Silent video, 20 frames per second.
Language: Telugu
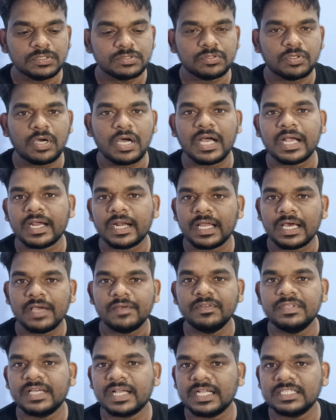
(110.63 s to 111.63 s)
సో అక్కడ ఆ
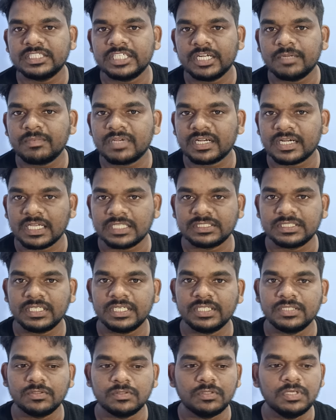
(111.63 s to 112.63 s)
విధంగా చేయడం నాకు
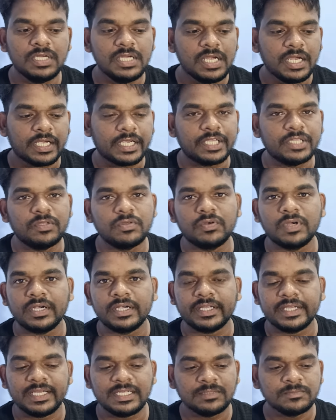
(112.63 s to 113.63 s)
నచ్చలేదు
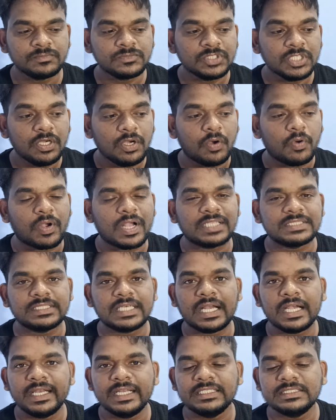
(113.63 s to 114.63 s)
ఎందుకంటే
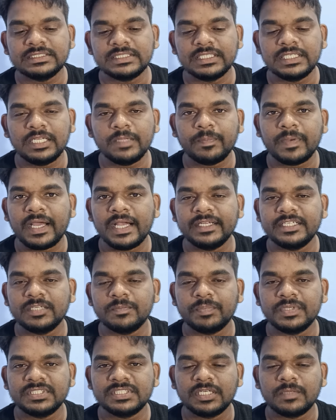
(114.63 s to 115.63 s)
ఒకసారి నేను సిల్లీ పాయింట్
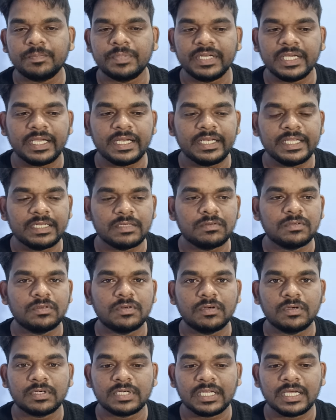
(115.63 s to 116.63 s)
చెప్పేసినప్పుడే నేను
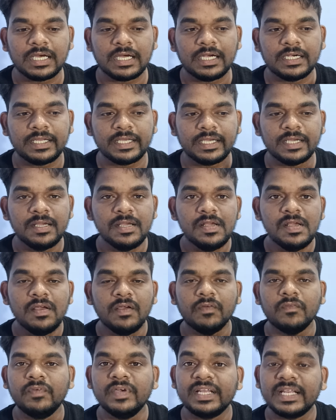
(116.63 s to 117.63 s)
అట్లా అంటే
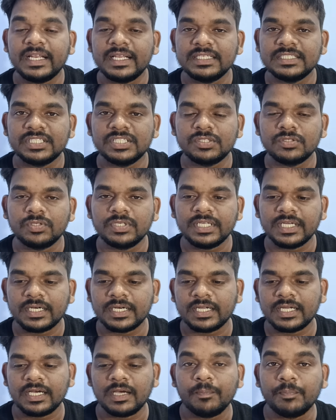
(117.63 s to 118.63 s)
వేరే రీజన్ తోటి
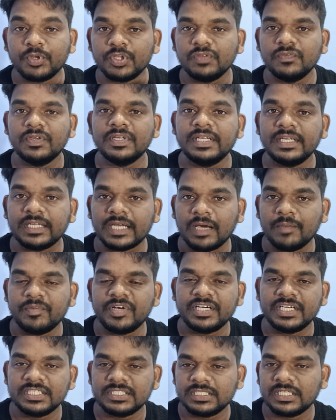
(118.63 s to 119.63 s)
అక్కడ పృథ్వీని
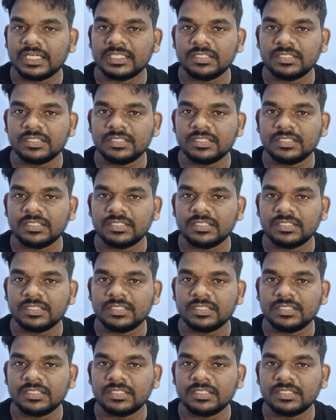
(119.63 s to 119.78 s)
నామినేట్ చేసిన